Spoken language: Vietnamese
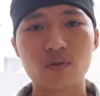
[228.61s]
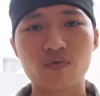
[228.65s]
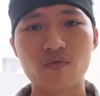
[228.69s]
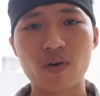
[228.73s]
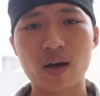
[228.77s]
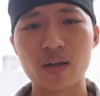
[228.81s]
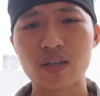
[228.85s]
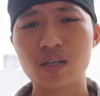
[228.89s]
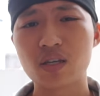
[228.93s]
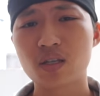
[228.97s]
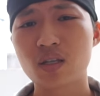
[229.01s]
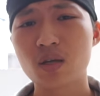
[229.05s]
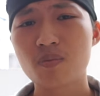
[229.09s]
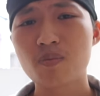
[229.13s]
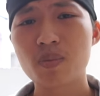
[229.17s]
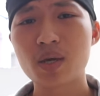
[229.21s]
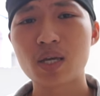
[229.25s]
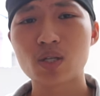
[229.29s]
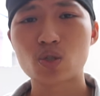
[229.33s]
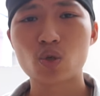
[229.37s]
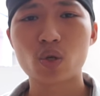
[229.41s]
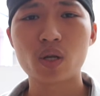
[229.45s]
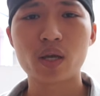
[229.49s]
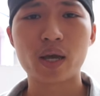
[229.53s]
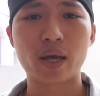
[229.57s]
và những thiết bị
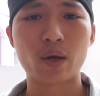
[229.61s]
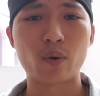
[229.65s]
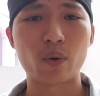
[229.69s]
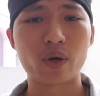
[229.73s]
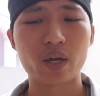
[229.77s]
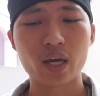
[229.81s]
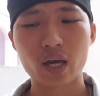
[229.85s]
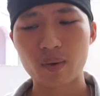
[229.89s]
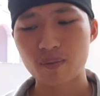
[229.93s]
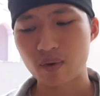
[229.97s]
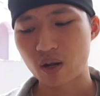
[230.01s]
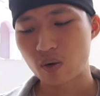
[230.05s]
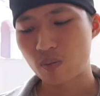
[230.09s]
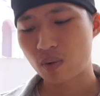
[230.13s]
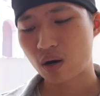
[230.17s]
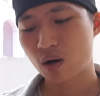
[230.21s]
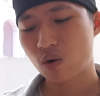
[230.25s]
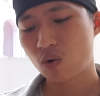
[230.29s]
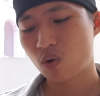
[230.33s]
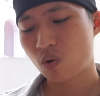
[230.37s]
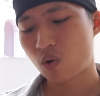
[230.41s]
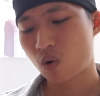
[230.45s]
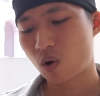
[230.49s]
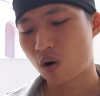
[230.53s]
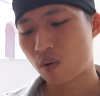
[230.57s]
xuất hình ảnh của anh em nếu mà
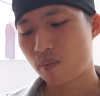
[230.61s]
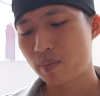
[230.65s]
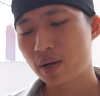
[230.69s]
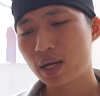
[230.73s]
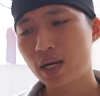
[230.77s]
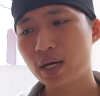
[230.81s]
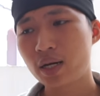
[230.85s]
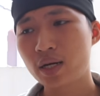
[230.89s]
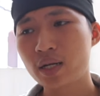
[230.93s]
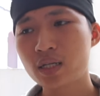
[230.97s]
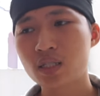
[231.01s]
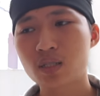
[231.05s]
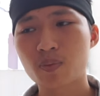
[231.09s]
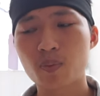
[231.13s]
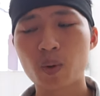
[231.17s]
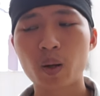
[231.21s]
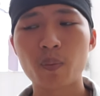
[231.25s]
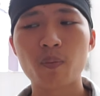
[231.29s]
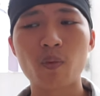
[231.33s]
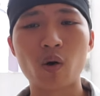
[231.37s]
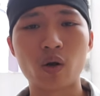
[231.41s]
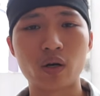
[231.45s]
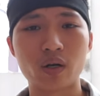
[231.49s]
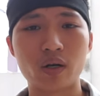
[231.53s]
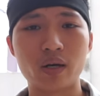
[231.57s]
không có mini display
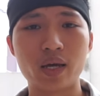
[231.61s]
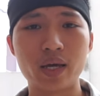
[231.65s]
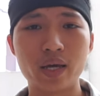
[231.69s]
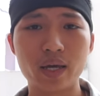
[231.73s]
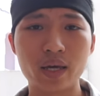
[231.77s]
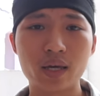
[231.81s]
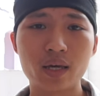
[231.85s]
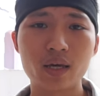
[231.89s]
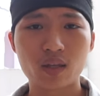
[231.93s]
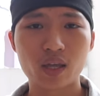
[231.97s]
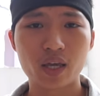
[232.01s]
board ở đây ấy,